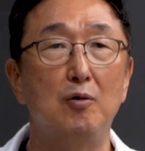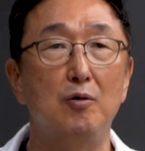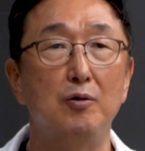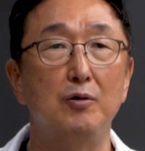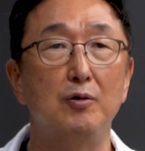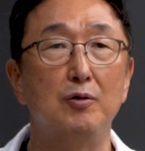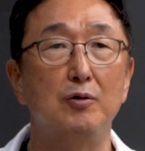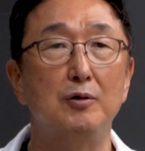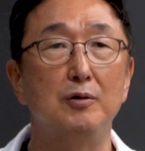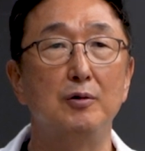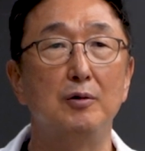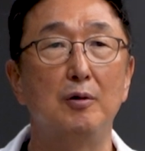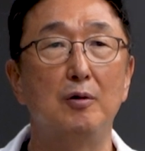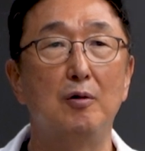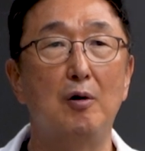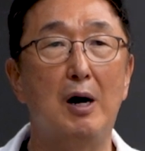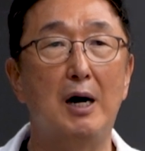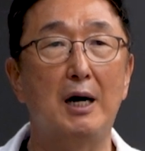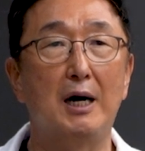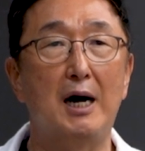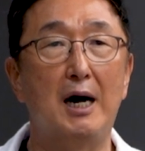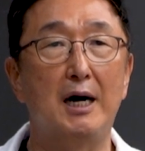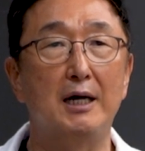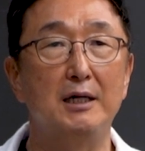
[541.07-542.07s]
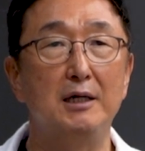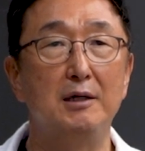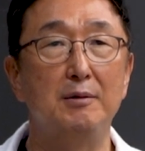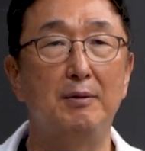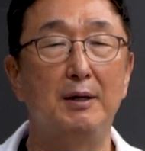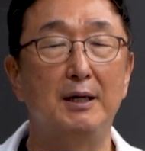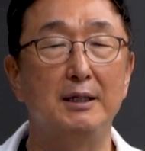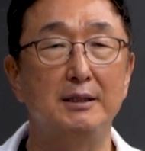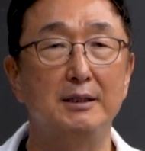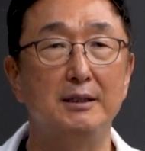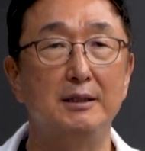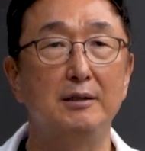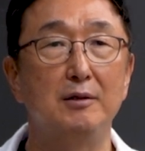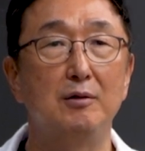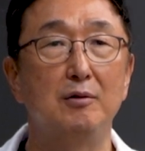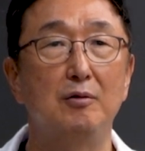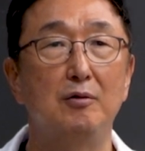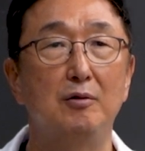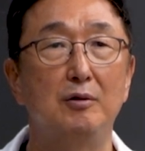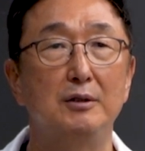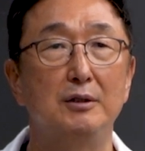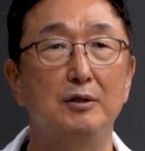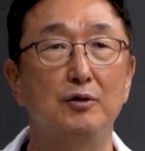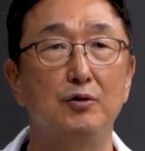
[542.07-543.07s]
공을 간을 받은
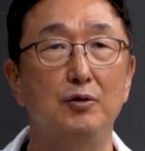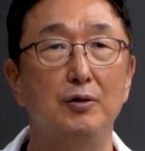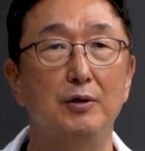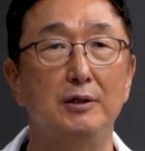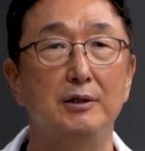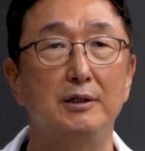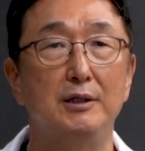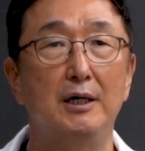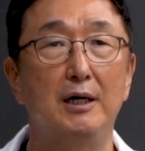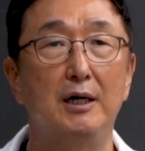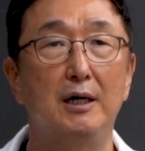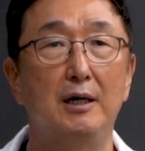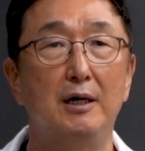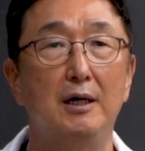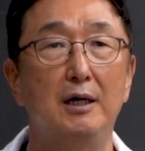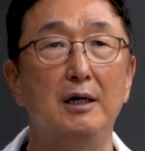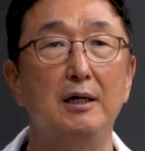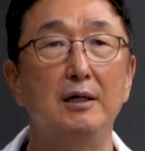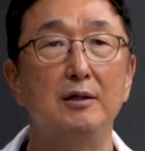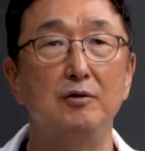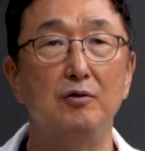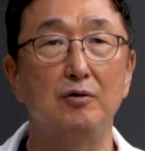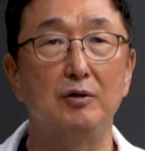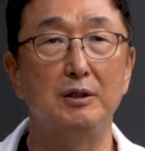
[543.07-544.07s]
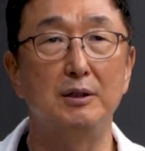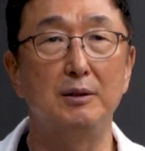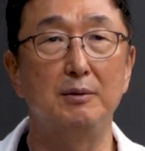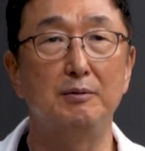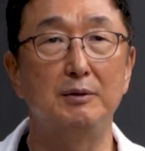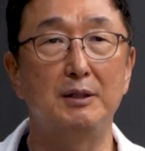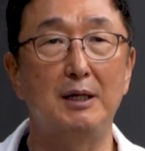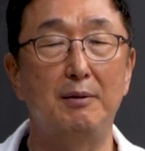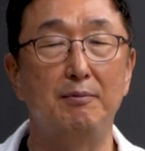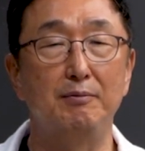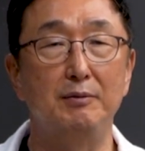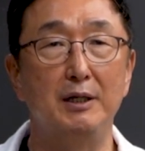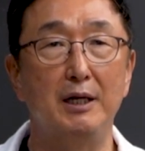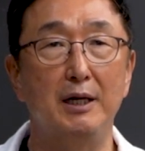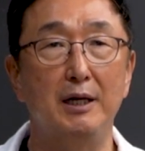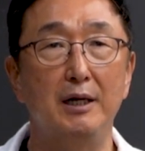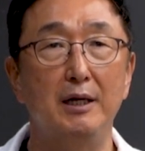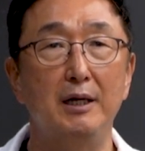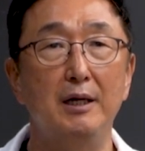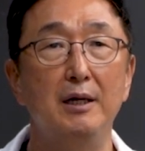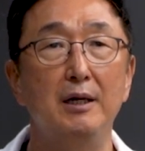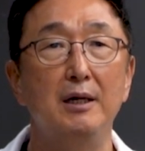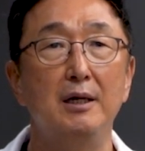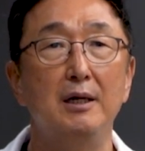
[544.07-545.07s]
수요자가
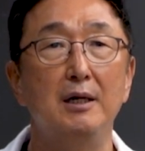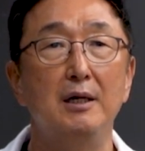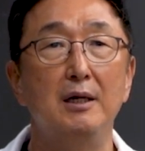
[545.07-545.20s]
63례,